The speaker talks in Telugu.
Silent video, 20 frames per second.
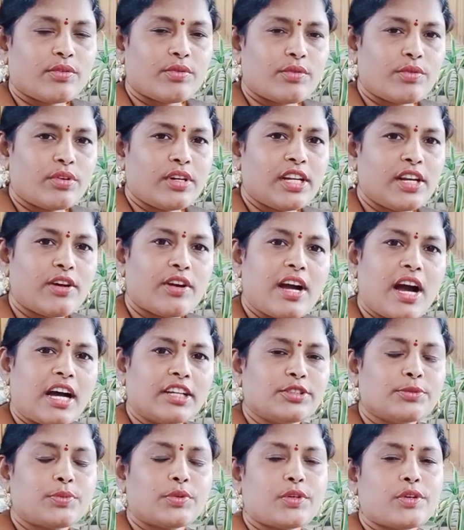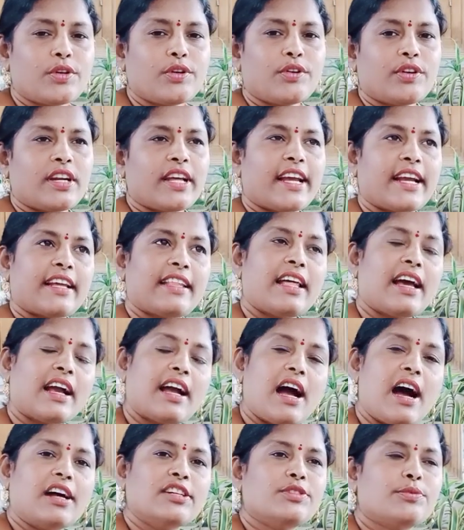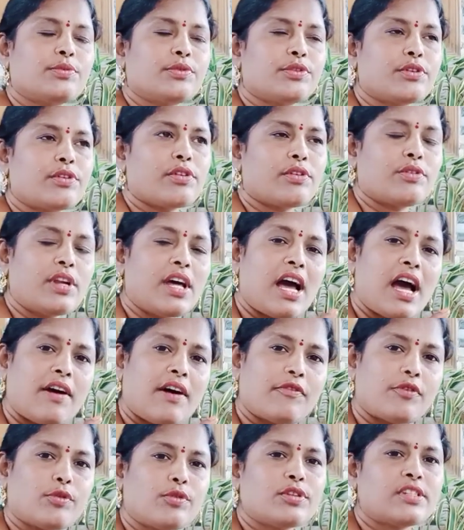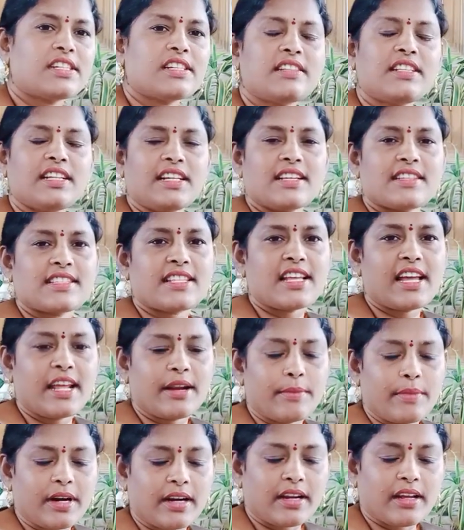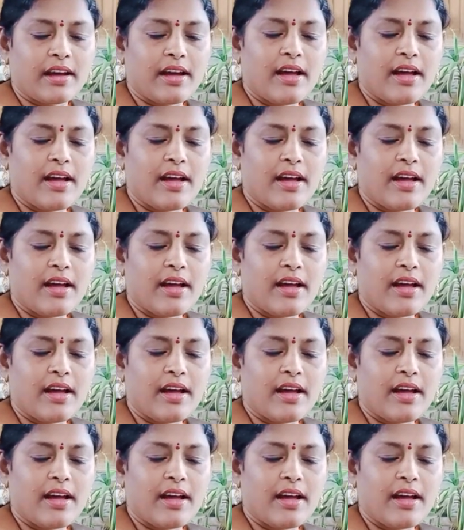కుండీలో గాజు పురుగులు ఉంటాయి కదా గాజు పురుగులు కూడా ఆ ఫ్రూట్స్ని తినేస్తాయి అనమాట